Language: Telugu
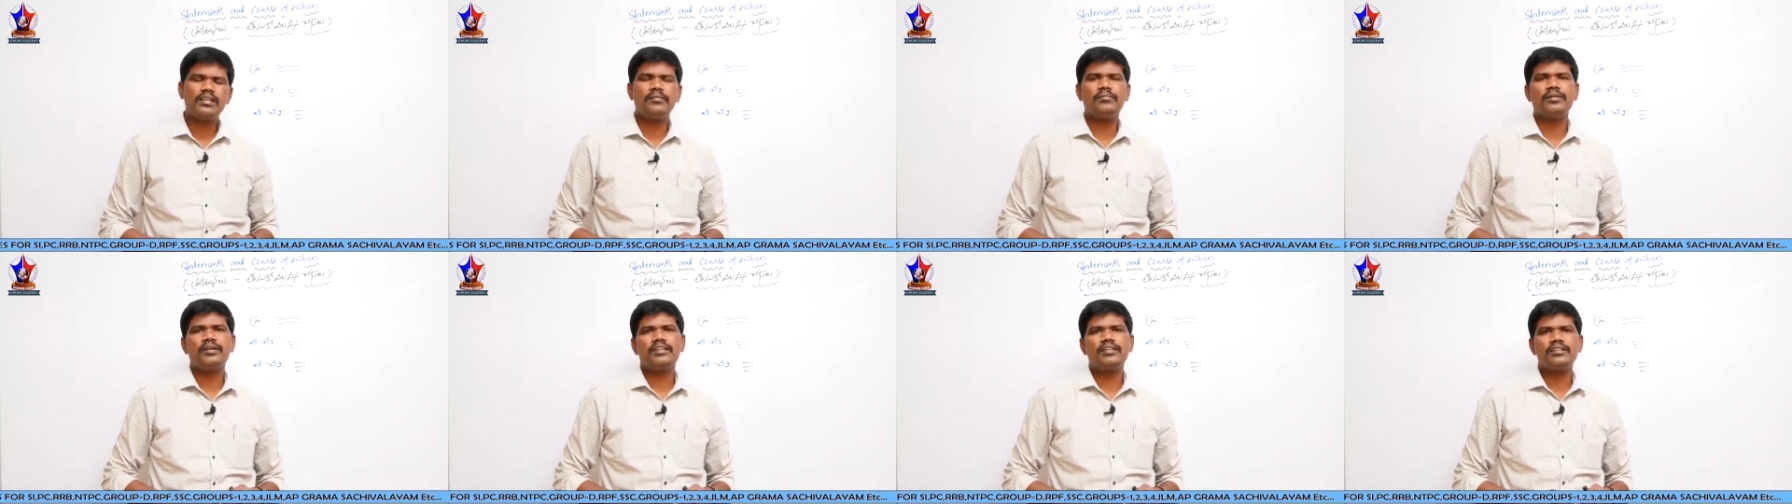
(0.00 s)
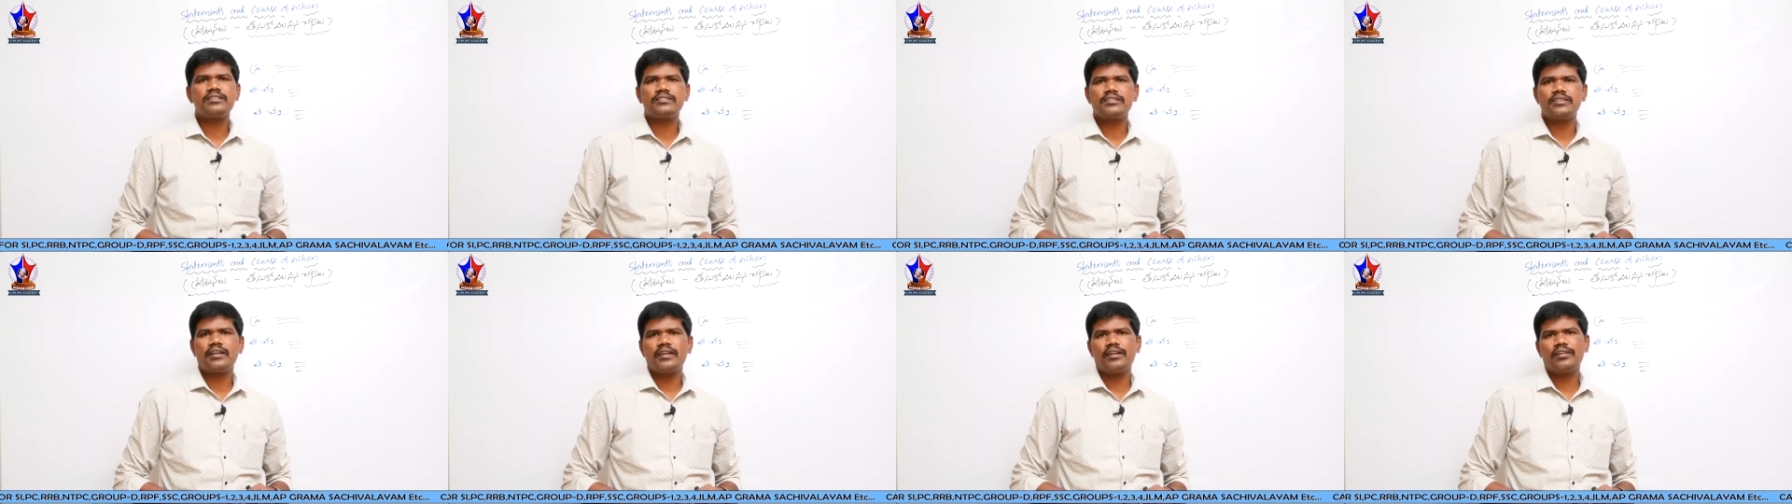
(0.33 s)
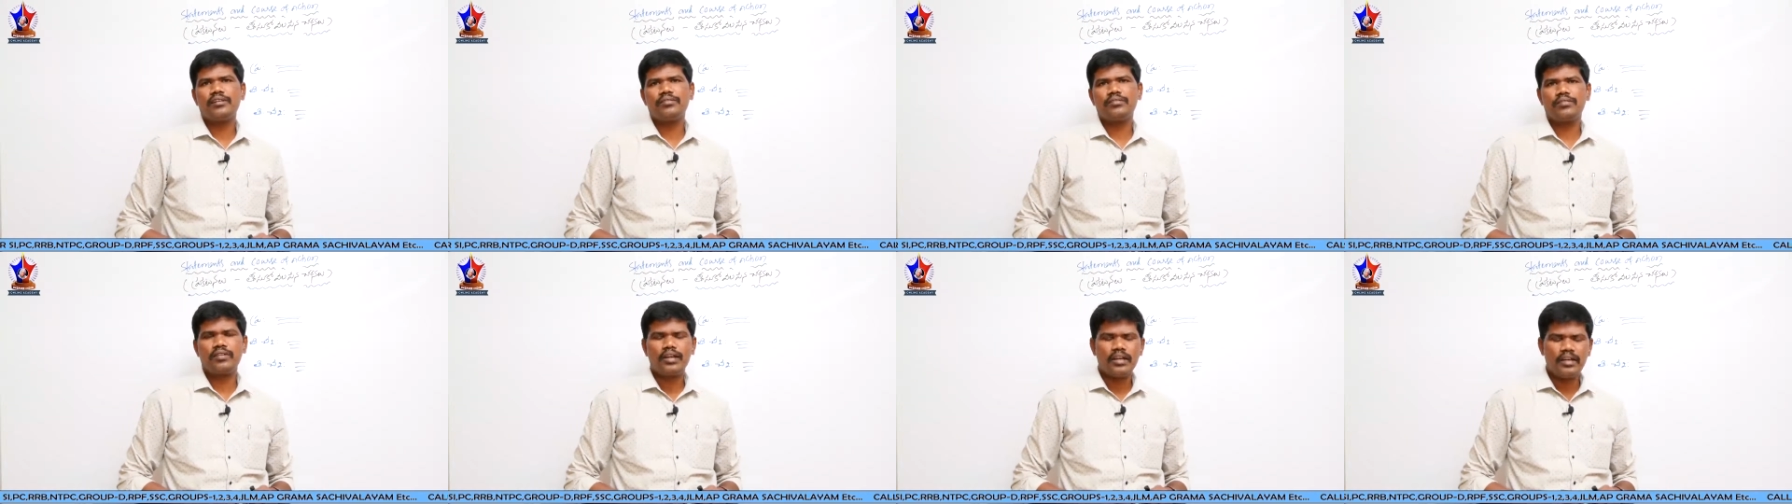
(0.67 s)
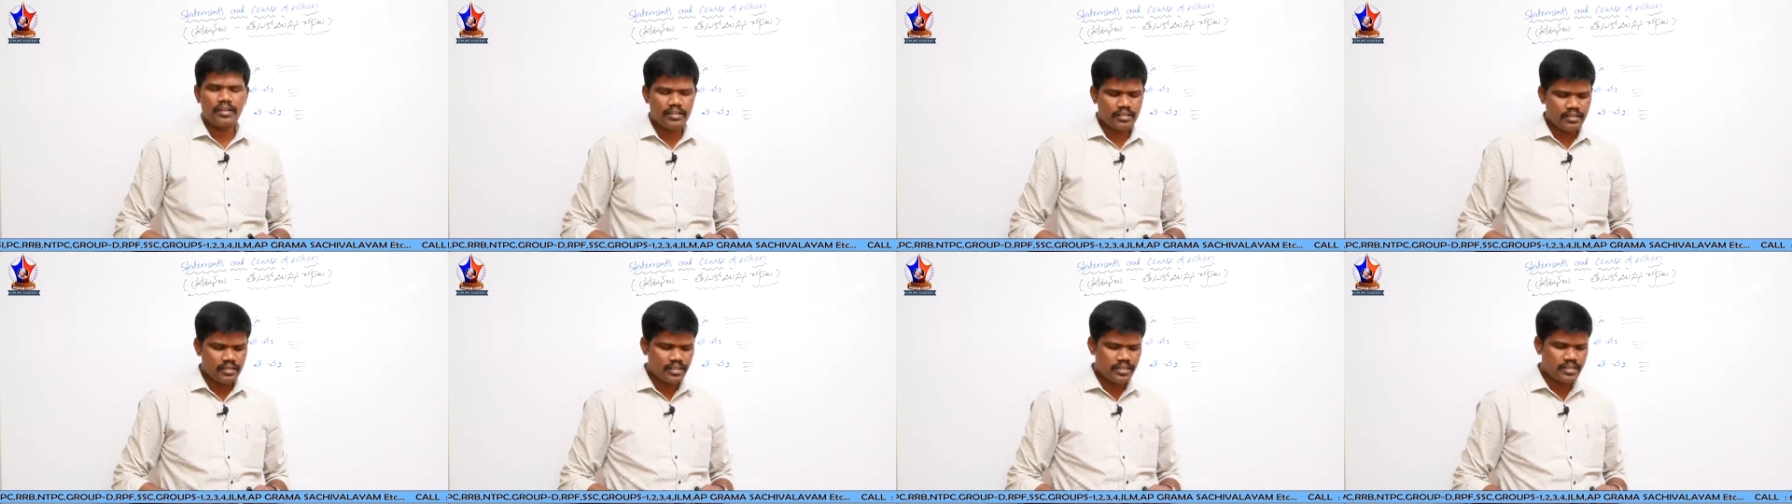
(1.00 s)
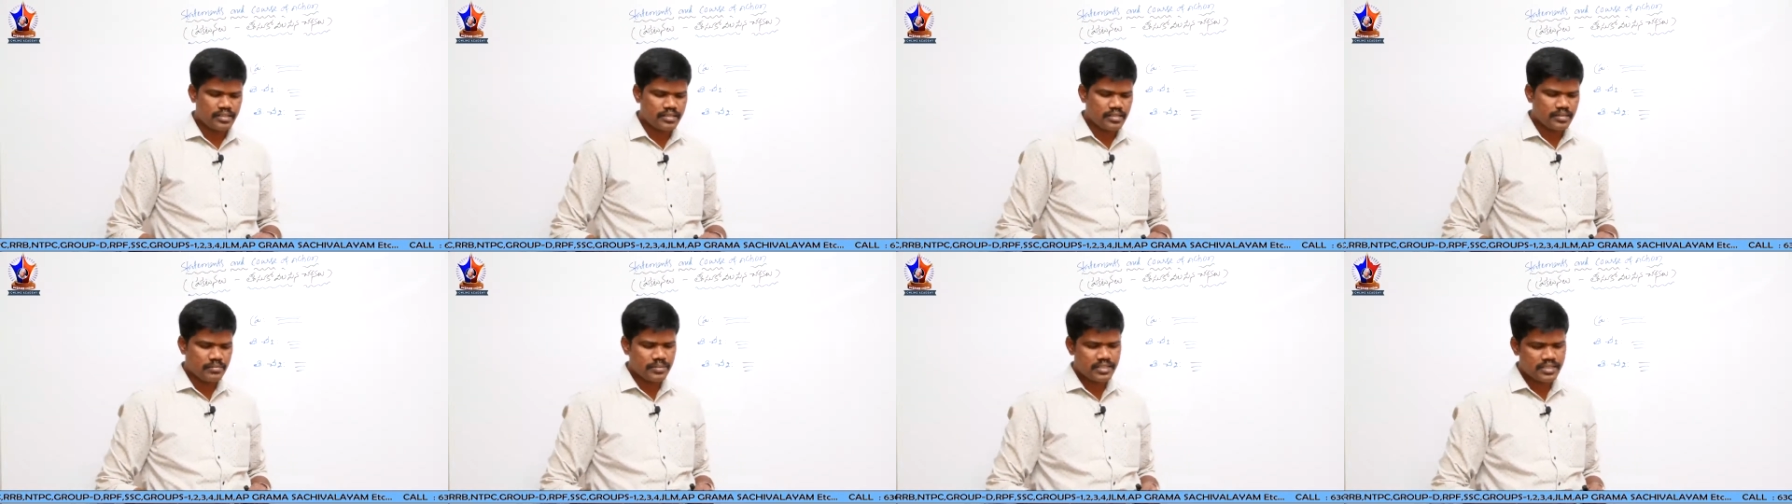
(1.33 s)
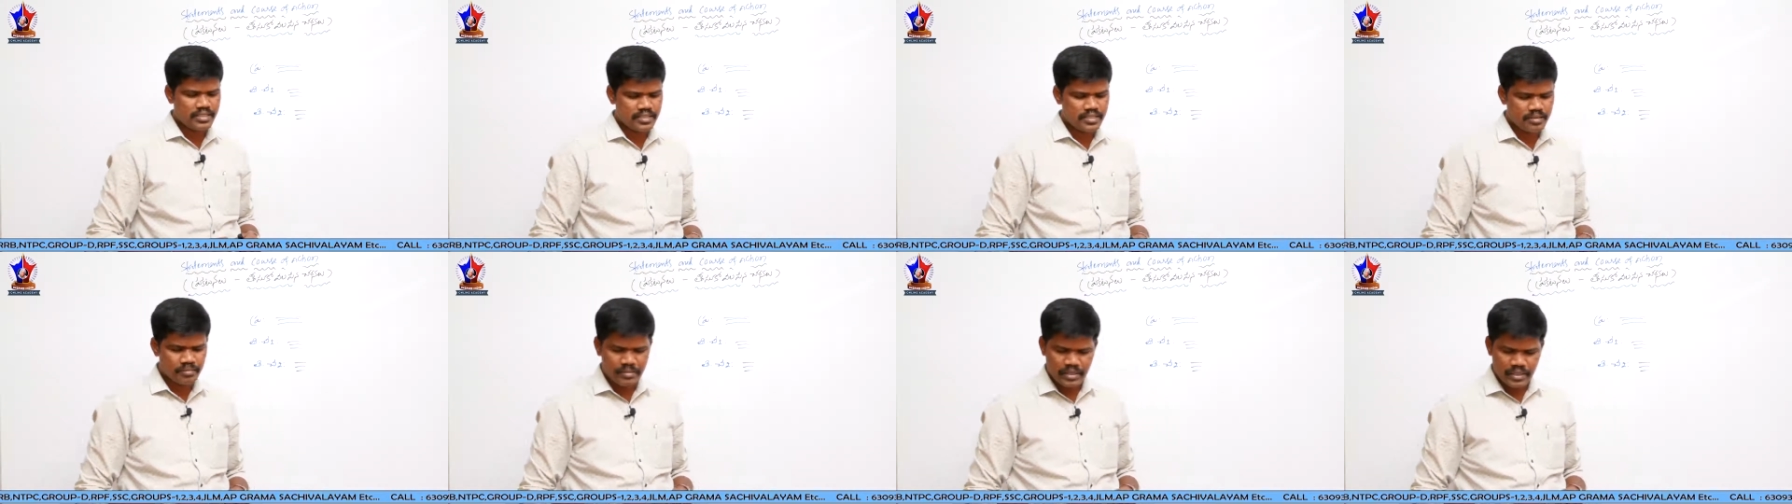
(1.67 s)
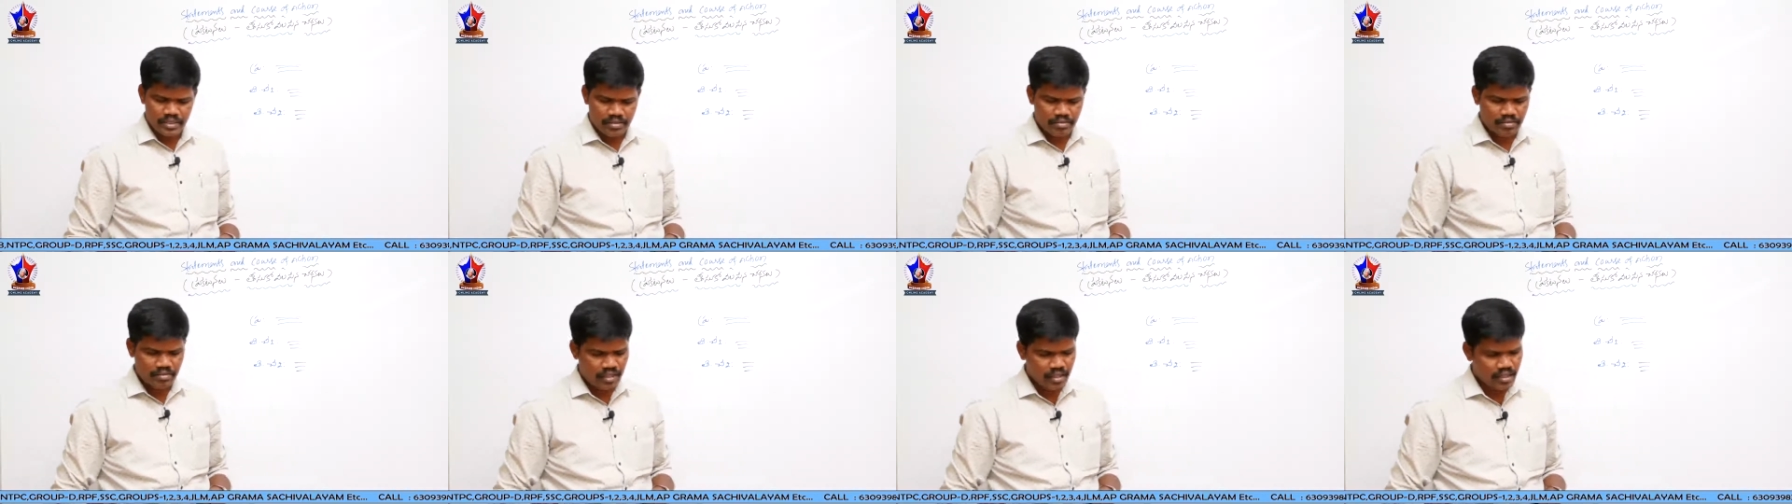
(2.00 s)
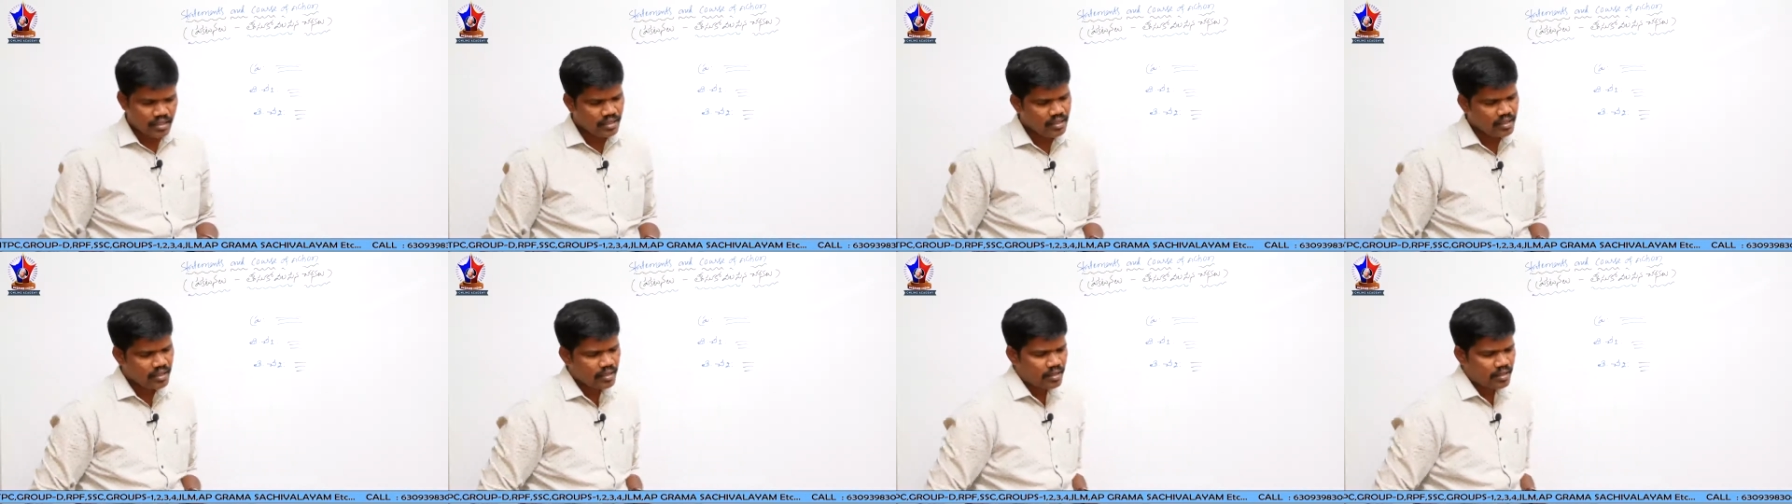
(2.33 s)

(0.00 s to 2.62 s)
సేమ్ అదే స్టైల్లో కూడా దీనికి సంబంధించిన బిట్ కూడా